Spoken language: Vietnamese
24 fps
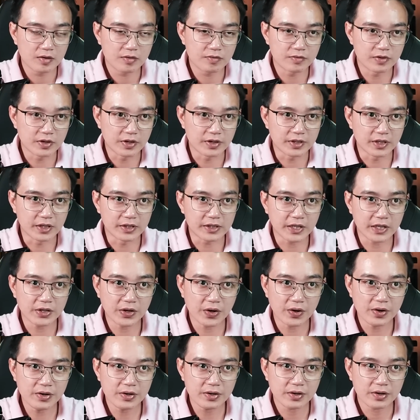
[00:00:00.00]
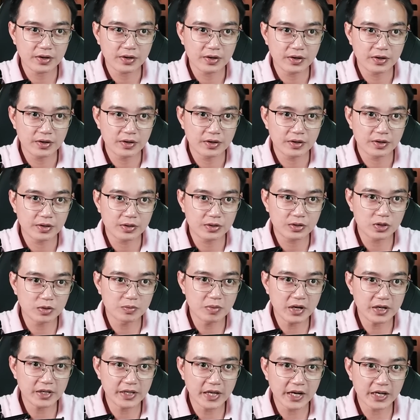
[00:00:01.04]
Vừa nhìn thấy nó, tôi
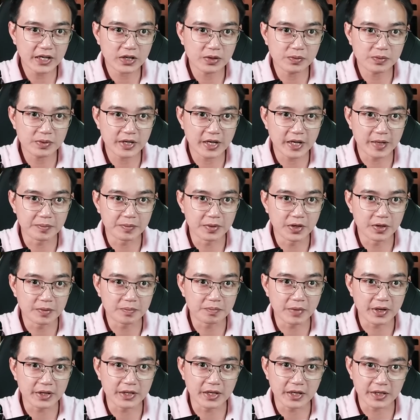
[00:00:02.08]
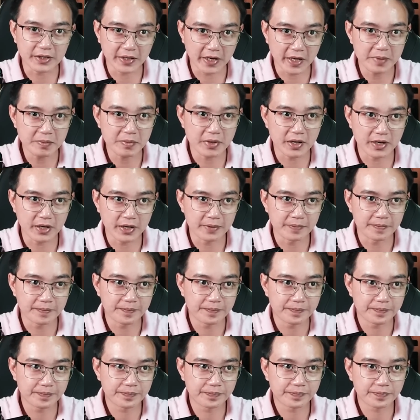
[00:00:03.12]
bất giác không kìm được mà giật nảy mình lên.
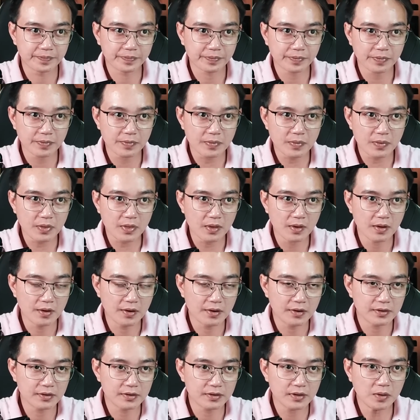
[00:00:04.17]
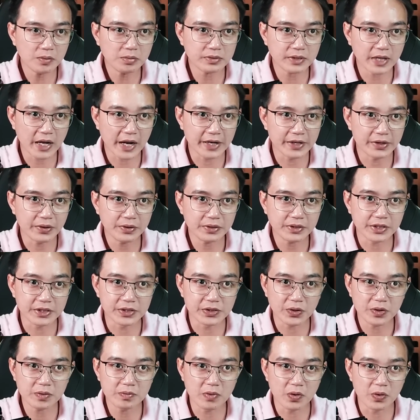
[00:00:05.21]
Tóc tai nó thì
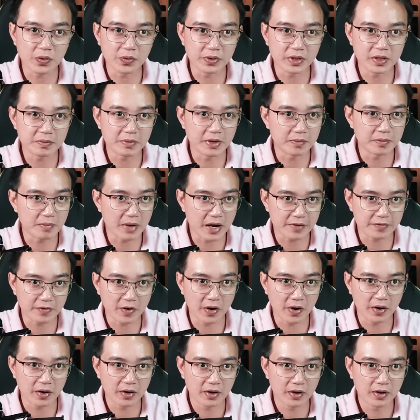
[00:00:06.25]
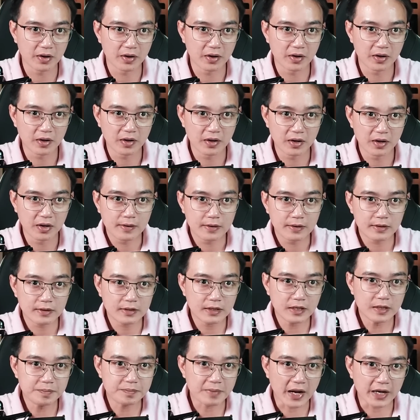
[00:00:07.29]
rối bù như bị ma bò,
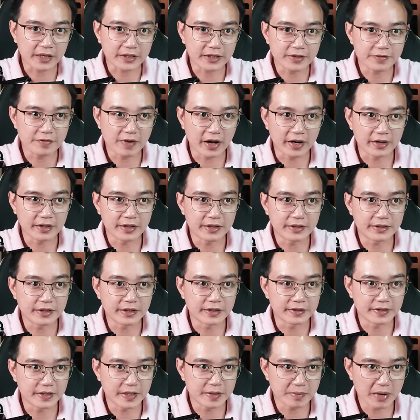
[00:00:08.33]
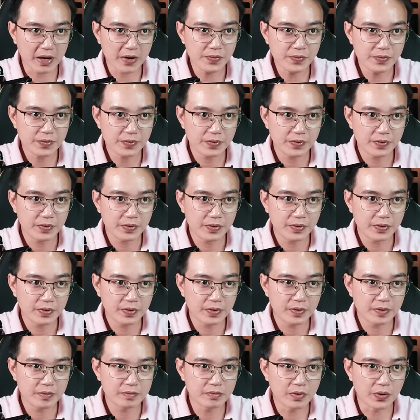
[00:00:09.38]
kết mạc thì vằn lên từng tia máu,
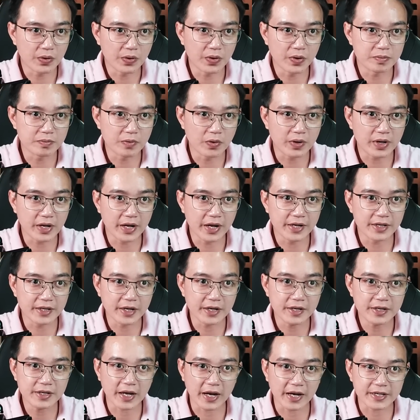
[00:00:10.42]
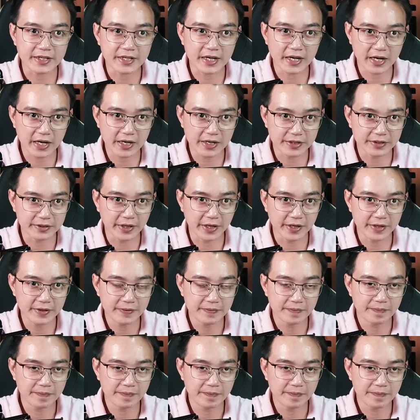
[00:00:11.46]
mồ hôi mồ kê nhễ nhại ra cả cơ thể,